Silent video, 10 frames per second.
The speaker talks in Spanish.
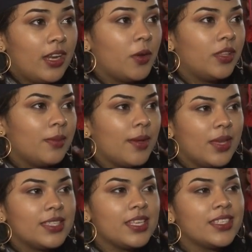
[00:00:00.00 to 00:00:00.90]
de las últimas
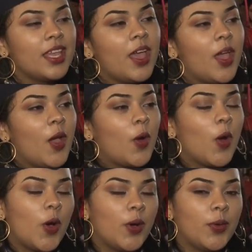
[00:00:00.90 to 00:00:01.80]
veces
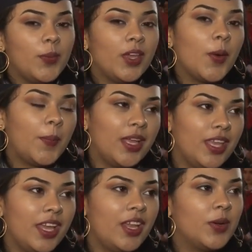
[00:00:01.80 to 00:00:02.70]
con mis
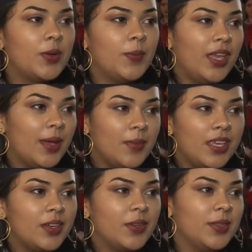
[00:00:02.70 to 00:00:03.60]
compañeros, mis
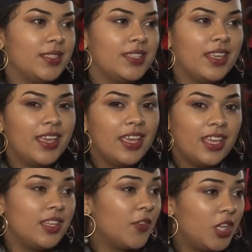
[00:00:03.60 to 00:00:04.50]
amigos
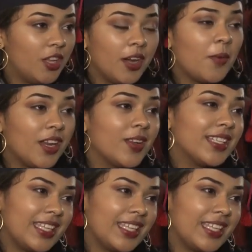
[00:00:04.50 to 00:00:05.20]
y bonitos recuerdos que